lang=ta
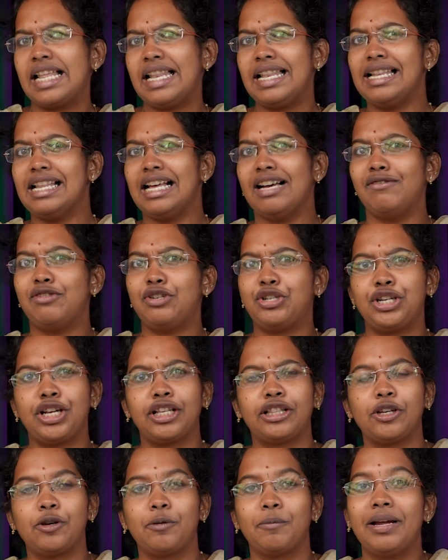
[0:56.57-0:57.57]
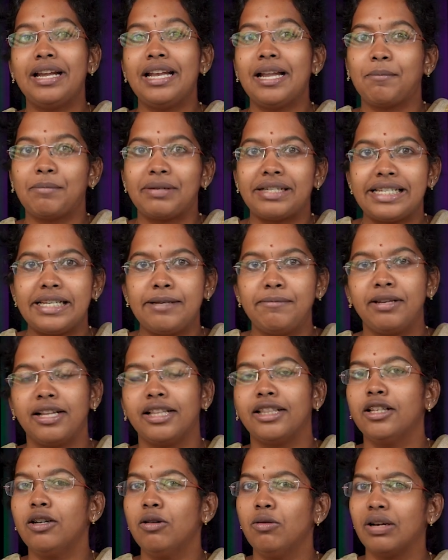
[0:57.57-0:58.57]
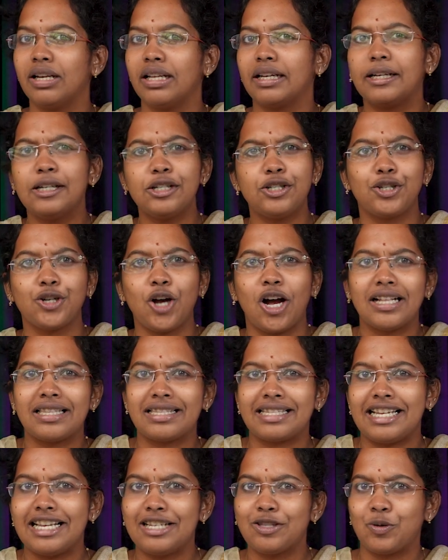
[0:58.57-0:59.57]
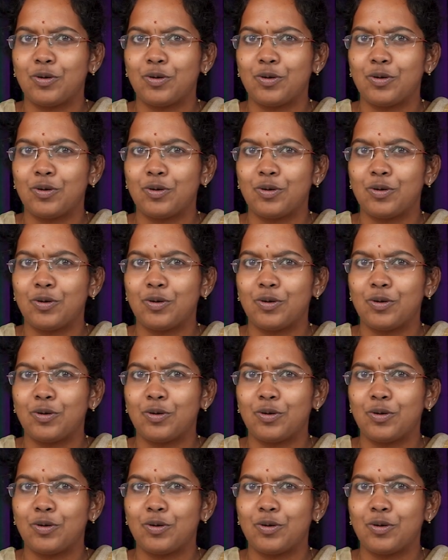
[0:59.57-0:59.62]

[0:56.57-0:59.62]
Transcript: எல்லா விஷயத்தையுமே நம்ம டீம்லேருந்து உங்களுக்கு ஷார்ட்ஸ்லேயே